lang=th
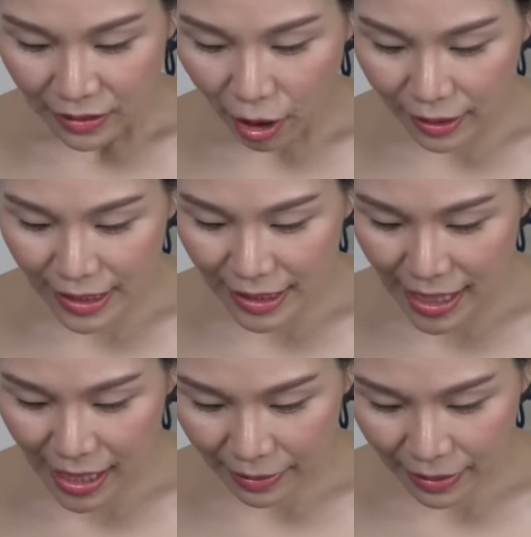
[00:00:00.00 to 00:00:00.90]
ตอนนี้
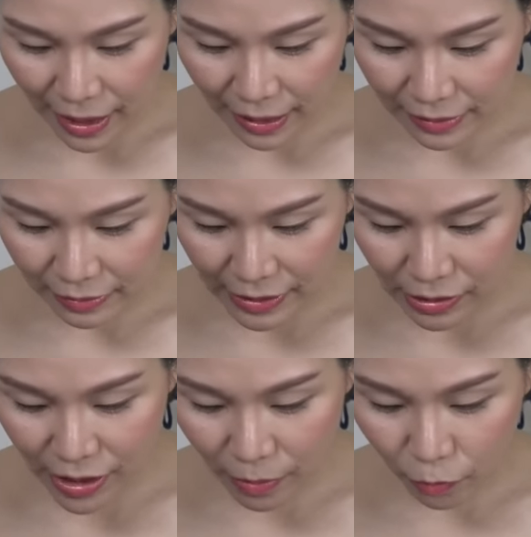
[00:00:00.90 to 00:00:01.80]
เนี่ยทาง
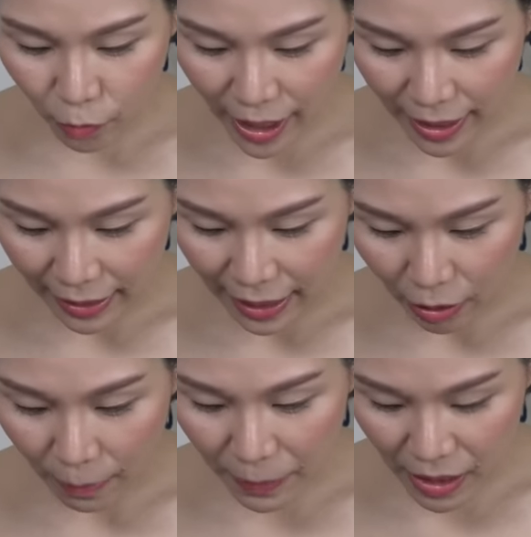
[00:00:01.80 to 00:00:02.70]
History of Whoo เองนะคะ
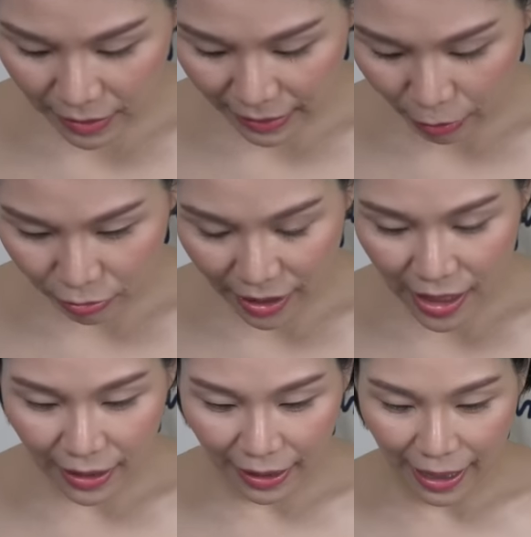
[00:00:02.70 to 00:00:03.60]
ก็เปิดเคาน์เตอ
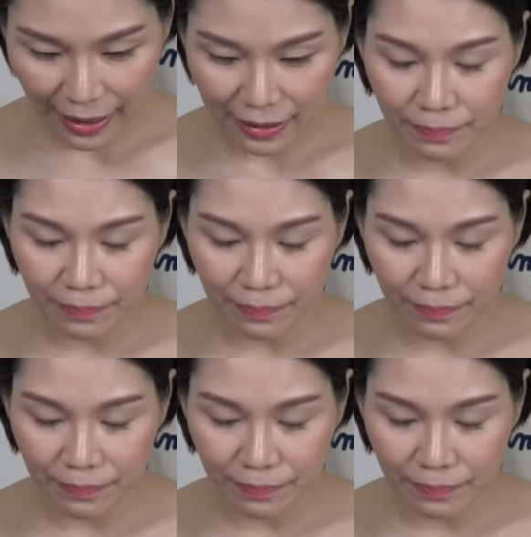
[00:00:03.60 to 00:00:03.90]
ร์นะคะ